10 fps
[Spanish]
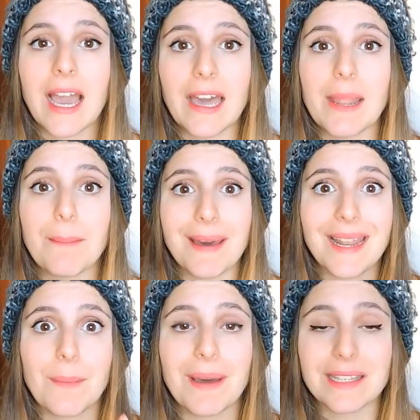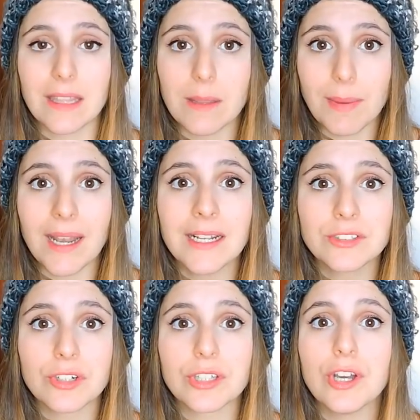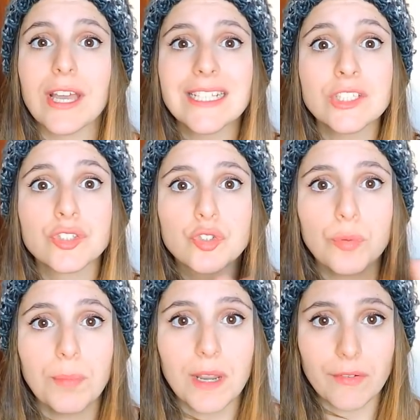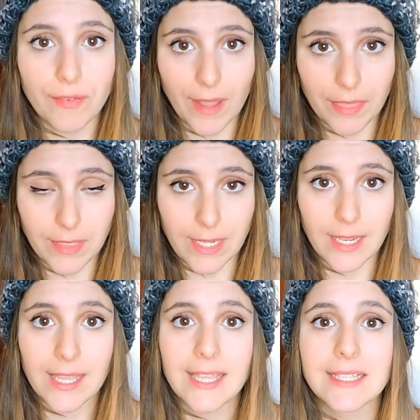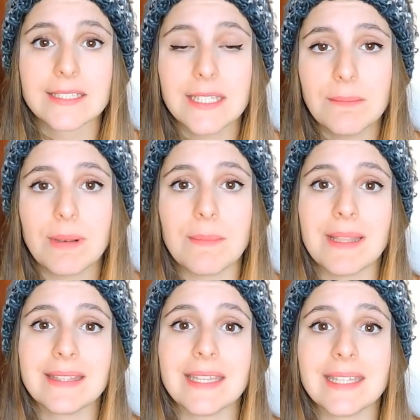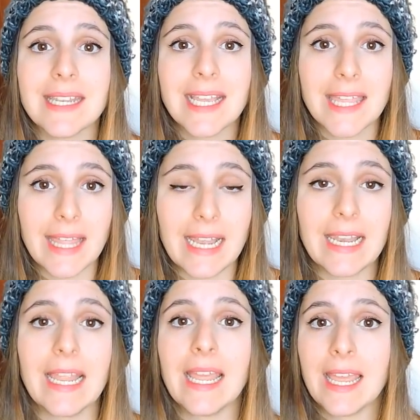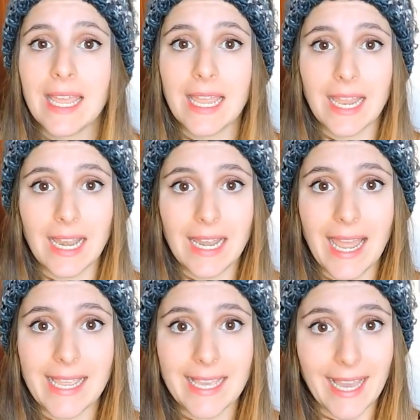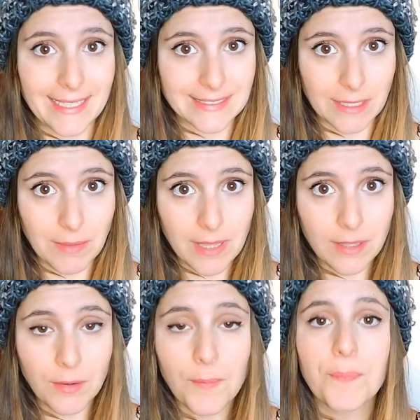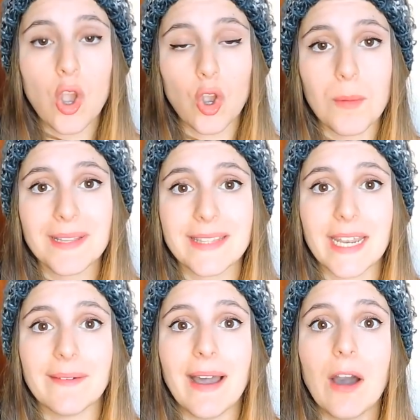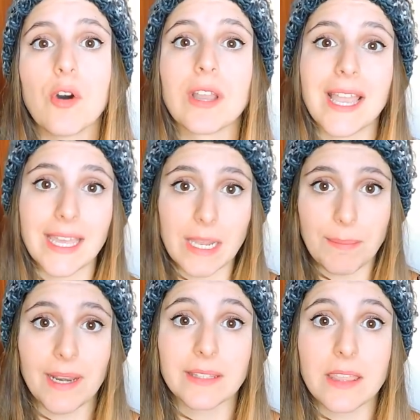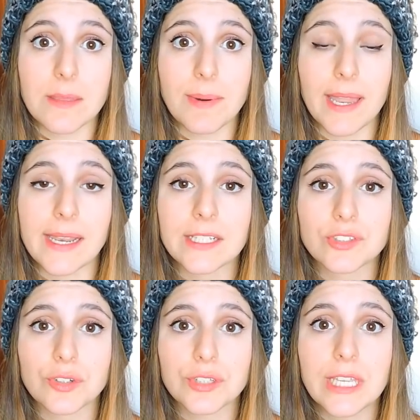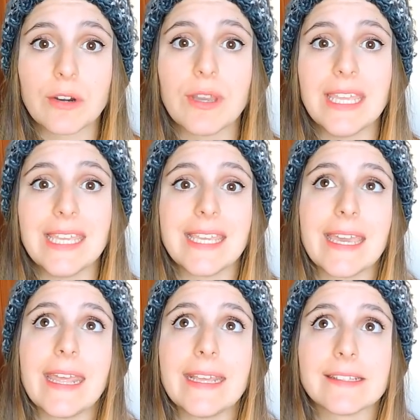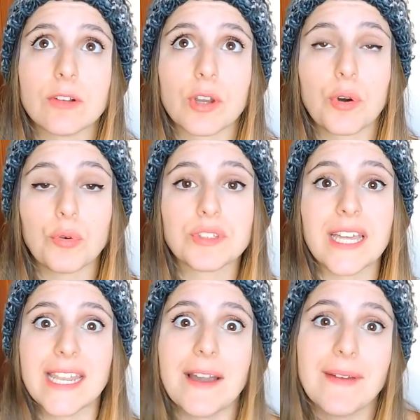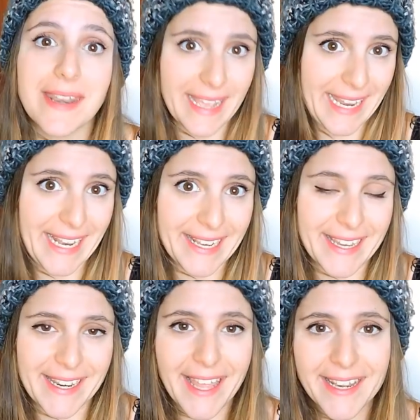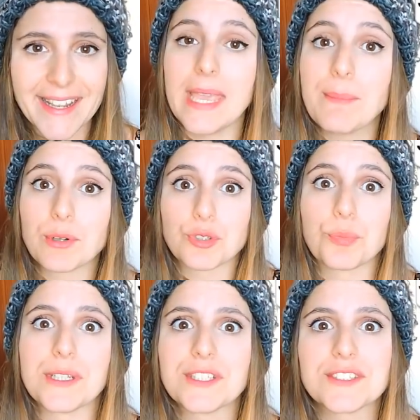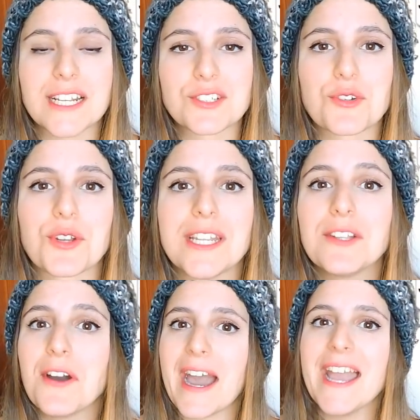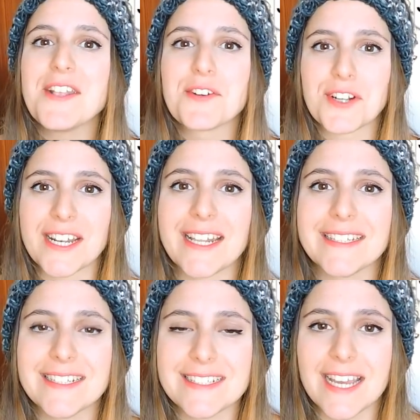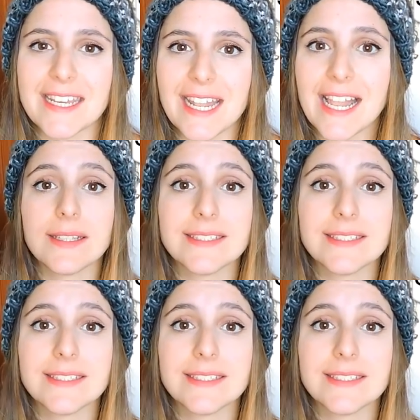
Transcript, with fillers: Ahora para participar en el sorteo es súper fácil. Simplemente tenéis que darle like a este vídeo comentar abajo que queréis participar en el sorteo y qué es lo que os gustaría ver en el canal y por supuesto estar suscrito a Your Creative Channel.